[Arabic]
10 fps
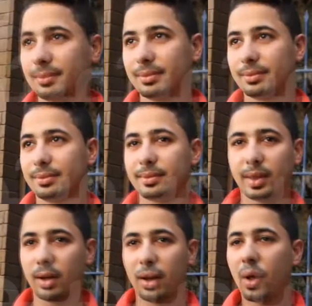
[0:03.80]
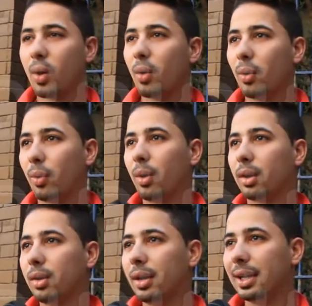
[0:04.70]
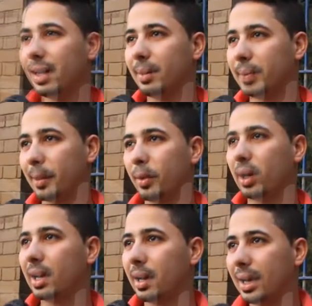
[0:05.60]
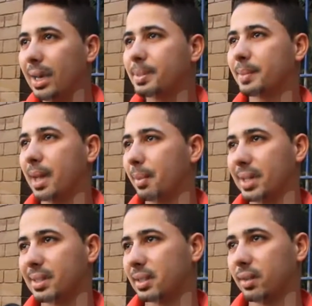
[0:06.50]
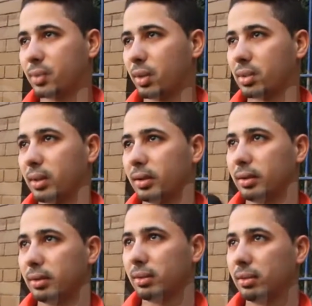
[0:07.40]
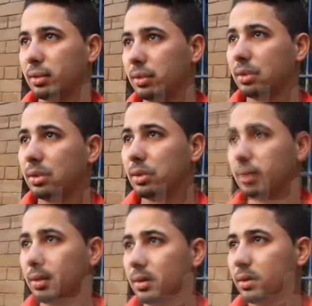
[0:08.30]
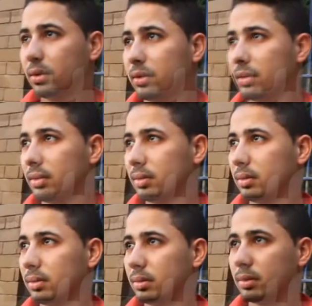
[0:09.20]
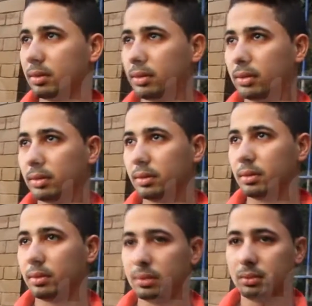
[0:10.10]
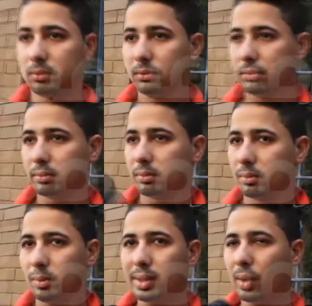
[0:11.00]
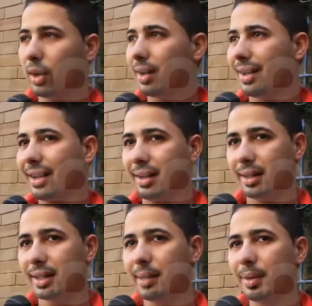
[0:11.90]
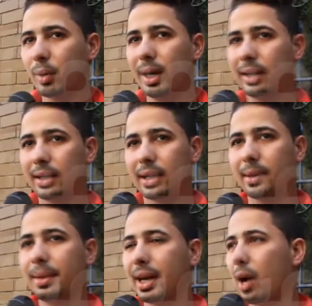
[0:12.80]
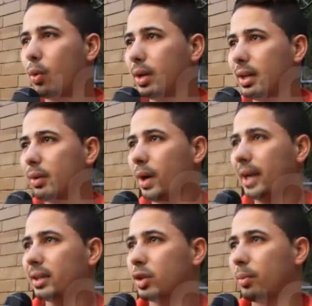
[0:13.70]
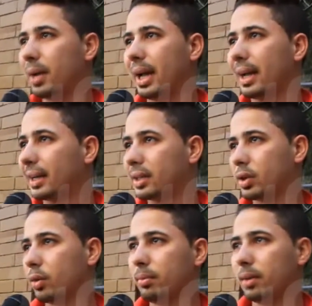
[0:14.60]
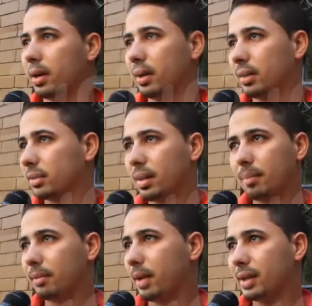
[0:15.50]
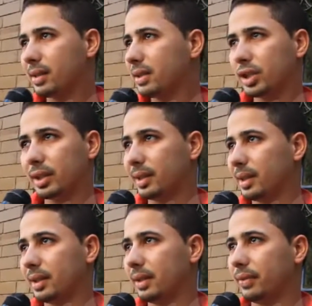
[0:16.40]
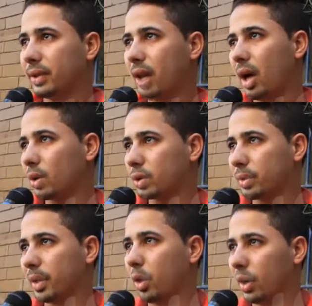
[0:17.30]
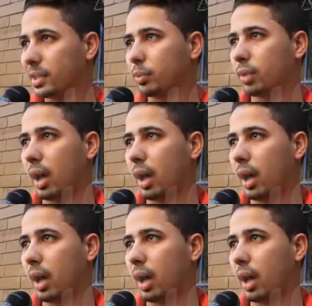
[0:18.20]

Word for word: للتحرش اللي بيستخدمها الرجاله والله اللي بتعمله اللبس بتاع البنات ذات نفسه اصلا الرجاله ممكن تتحرش ازاي في طرق الرجاله تتحرش بيها زي ايه بص هو كبير واحد كبير قوي واحد يوم ما يعاكس يوم ما ما اظنش ان في تحرش اللي هو اسمه